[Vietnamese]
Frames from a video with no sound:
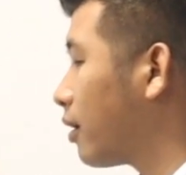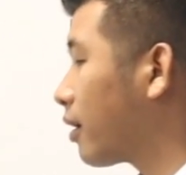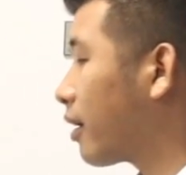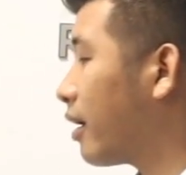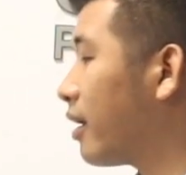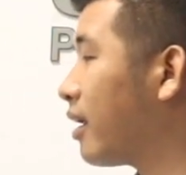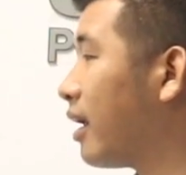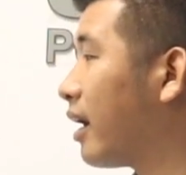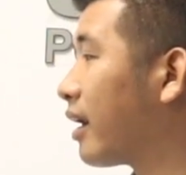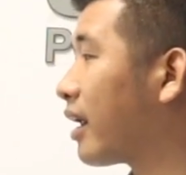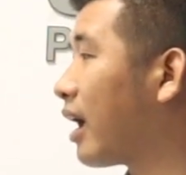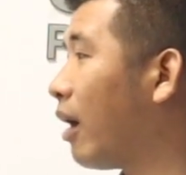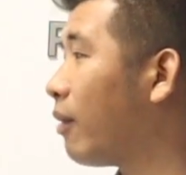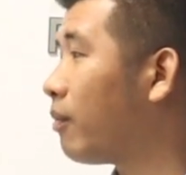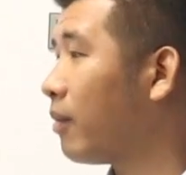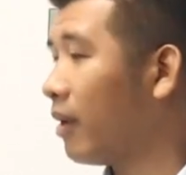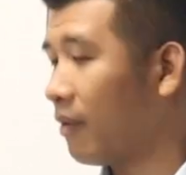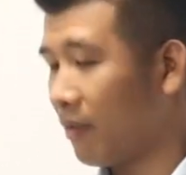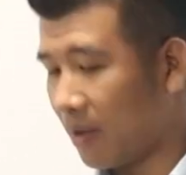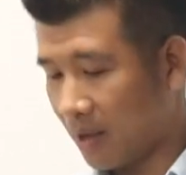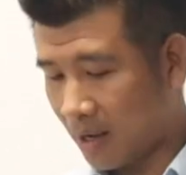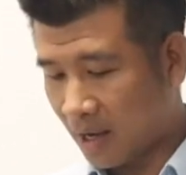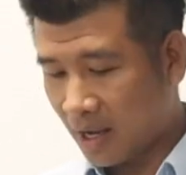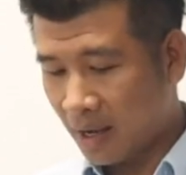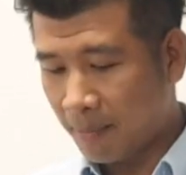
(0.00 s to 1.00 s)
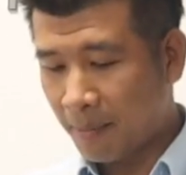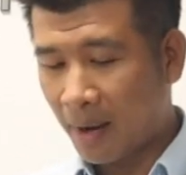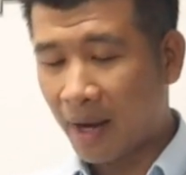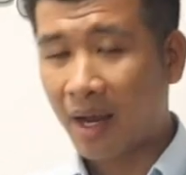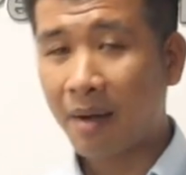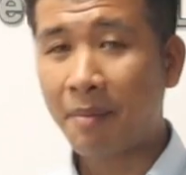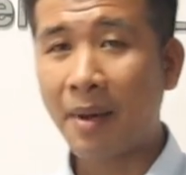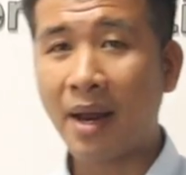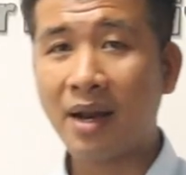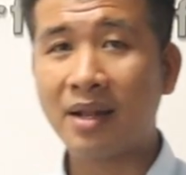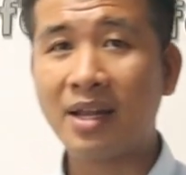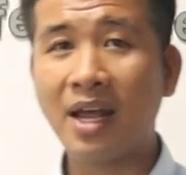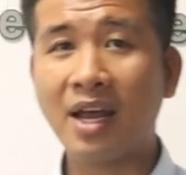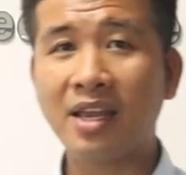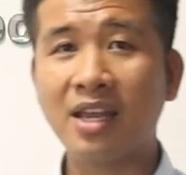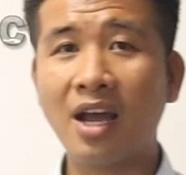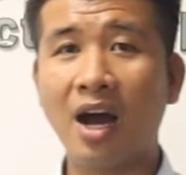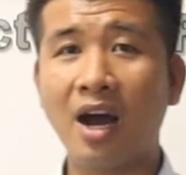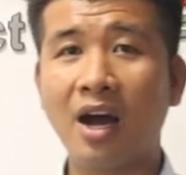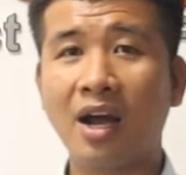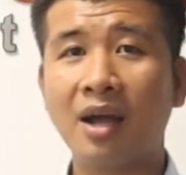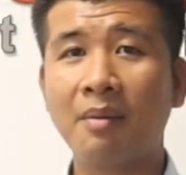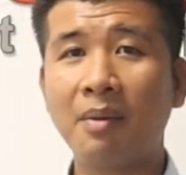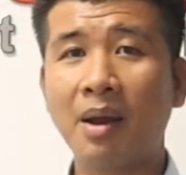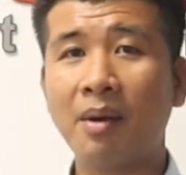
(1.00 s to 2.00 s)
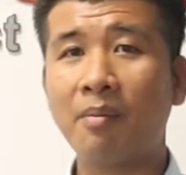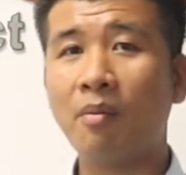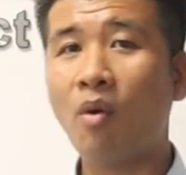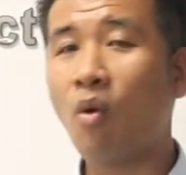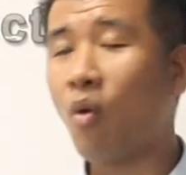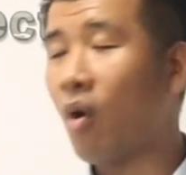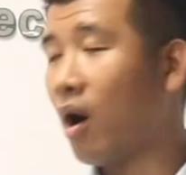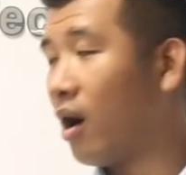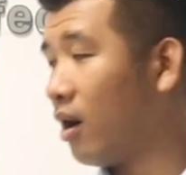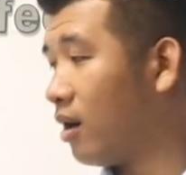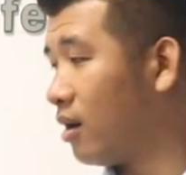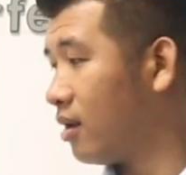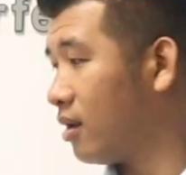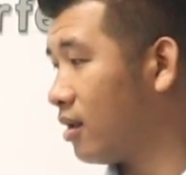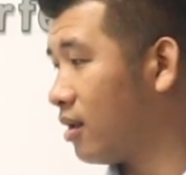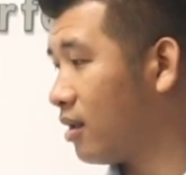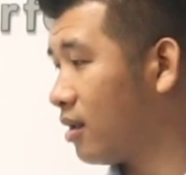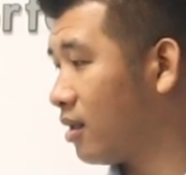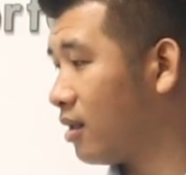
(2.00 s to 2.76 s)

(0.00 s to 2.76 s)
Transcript: Cái nhân công, bởi vì khi mà các bạn ra chợ các bạn mua